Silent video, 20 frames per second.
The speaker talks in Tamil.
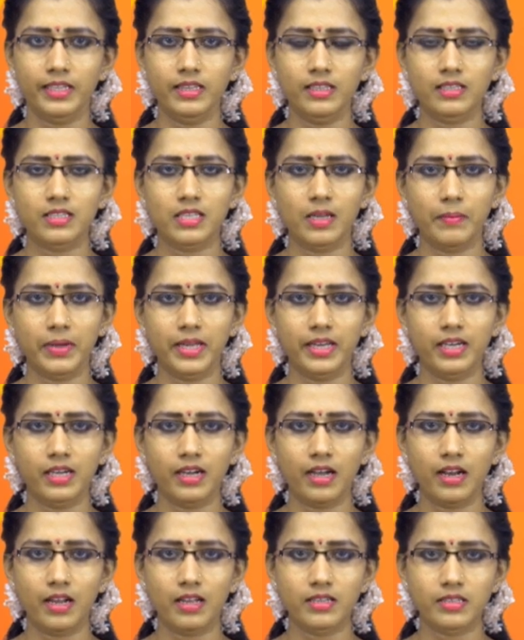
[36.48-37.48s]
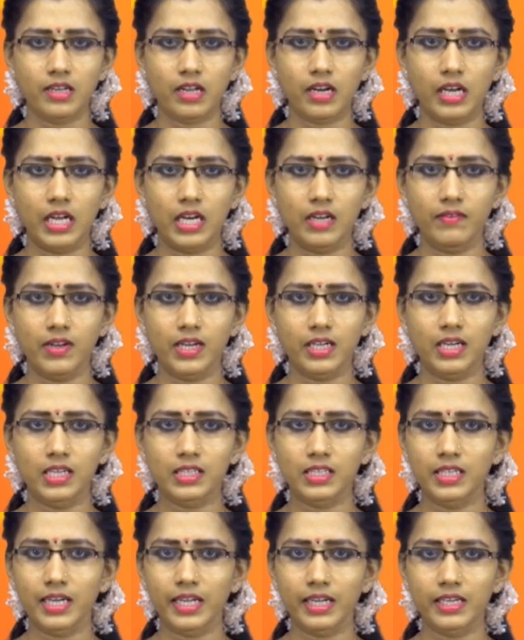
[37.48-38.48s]
இந்து சமய கலாசார
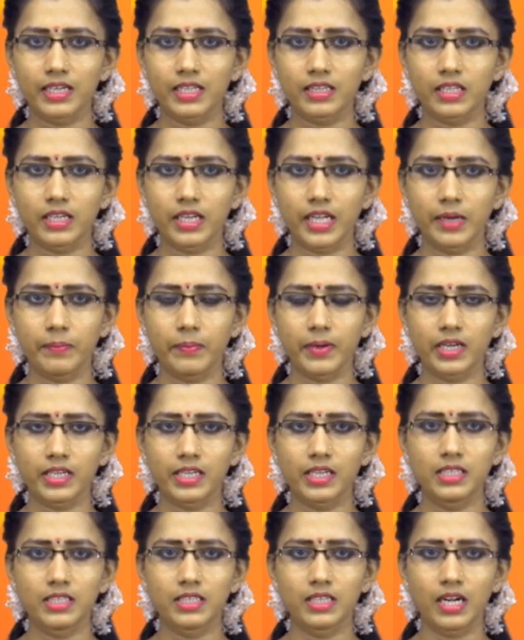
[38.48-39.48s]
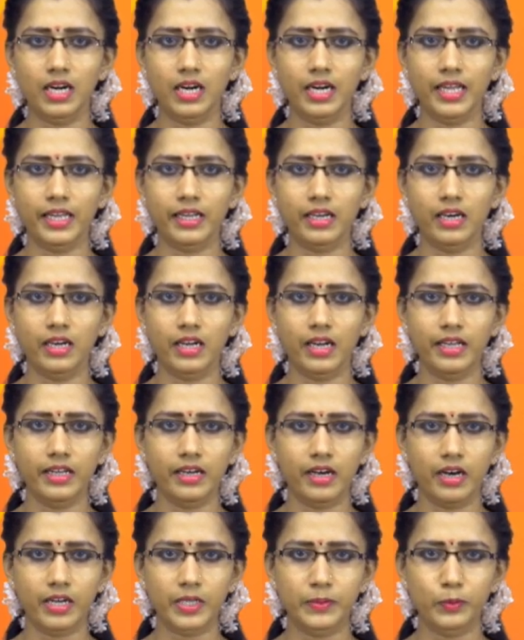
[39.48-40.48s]
அலுவல்கள் திணைக்களத்தின் ஏற்பாட்டில் நாளை காலை
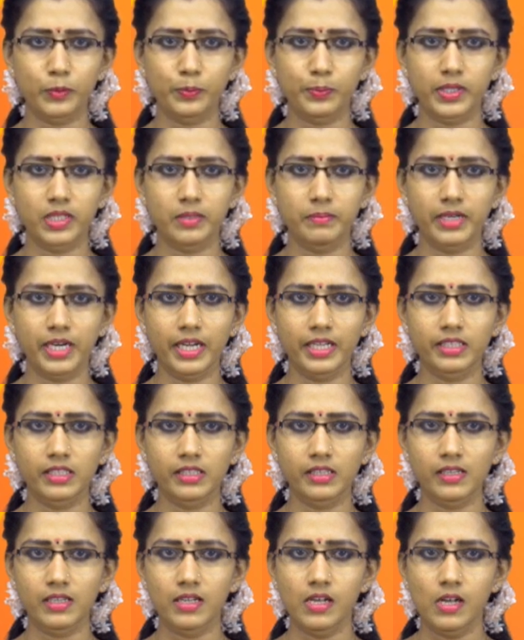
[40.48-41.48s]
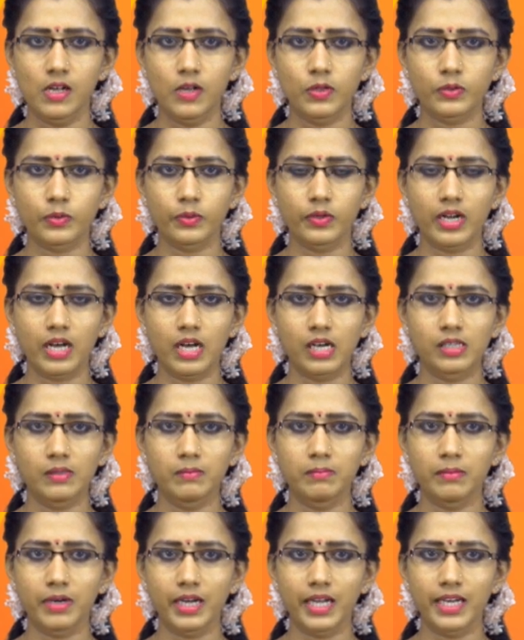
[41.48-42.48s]
ஆறு முப்பது மணிக்கு
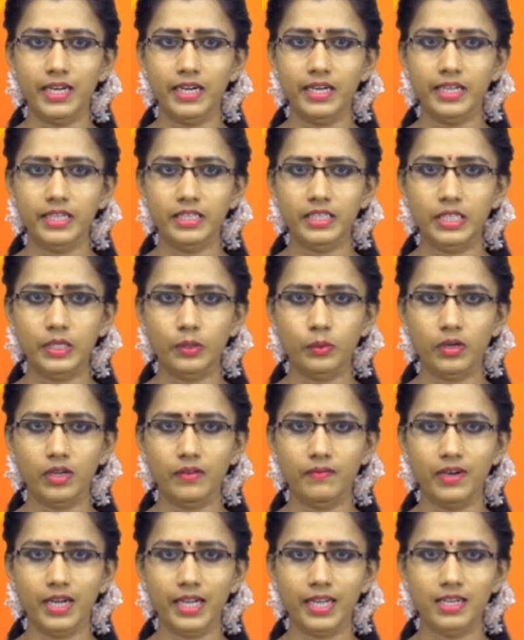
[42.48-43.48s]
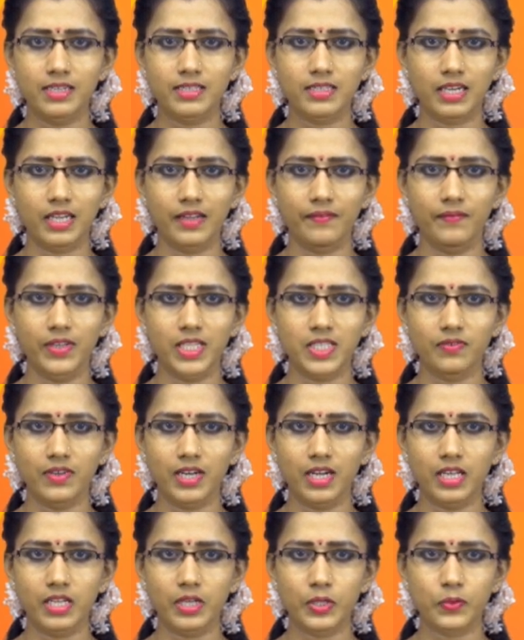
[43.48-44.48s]
சுன்னாகம் மயிலணி திருக்குடவாயில் ஸ்ரீ
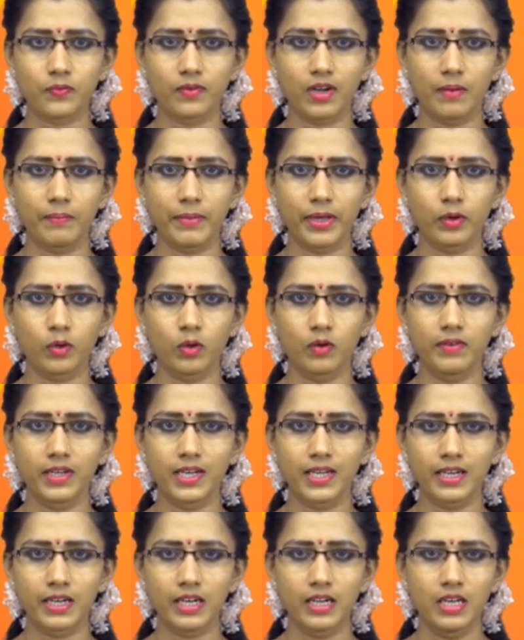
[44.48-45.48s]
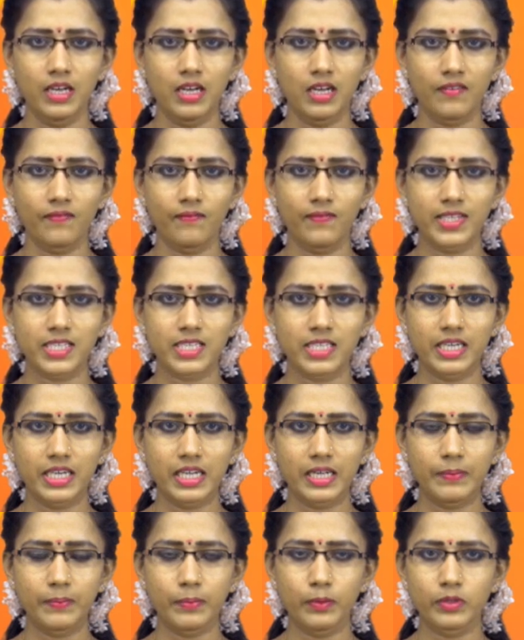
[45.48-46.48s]
விஸ்வநாத சுவாமி கோவிலில்
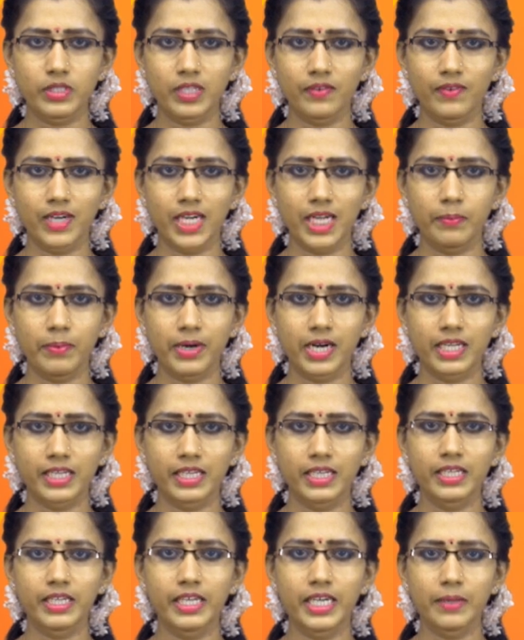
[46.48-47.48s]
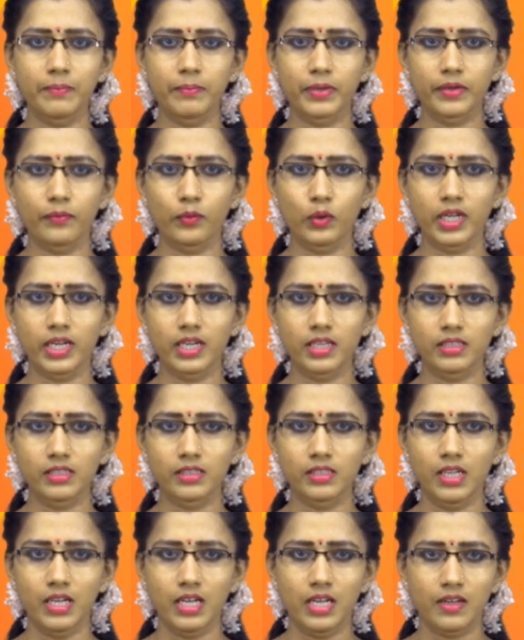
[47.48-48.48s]
விசேட பூஜை வழிபாடுகள் இடம்பெறவுள்ளன
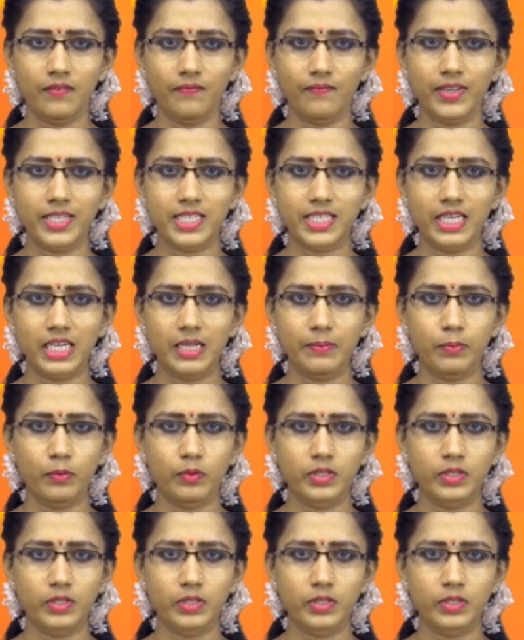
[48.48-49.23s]
விசேட